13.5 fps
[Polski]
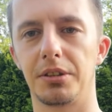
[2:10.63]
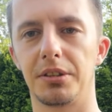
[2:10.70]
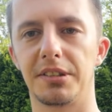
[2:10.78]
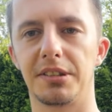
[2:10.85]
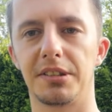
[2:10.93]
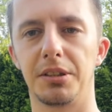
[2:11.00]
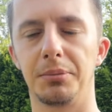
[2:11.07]

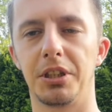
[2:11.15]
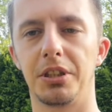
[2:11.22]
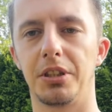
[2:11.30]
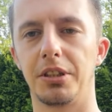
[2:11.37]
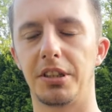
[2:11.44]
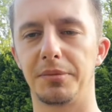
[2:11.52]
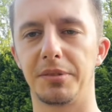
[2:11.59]
z imienia
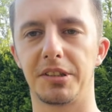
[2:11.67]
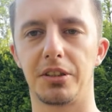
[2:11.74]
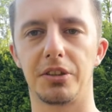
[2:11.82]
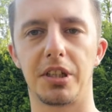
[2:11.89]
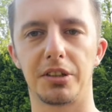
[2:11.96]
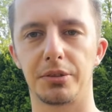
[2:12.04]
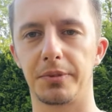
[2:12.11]
i nazwiska od
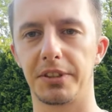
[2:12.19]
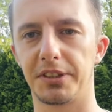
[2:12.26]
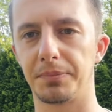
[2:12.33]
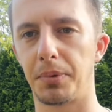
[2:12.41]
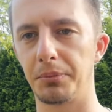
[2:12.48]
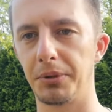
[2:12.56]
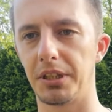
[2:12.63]
razu, więc
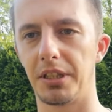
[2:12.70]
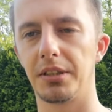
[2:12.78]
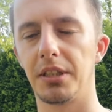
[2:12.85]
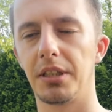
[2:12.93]
wspominę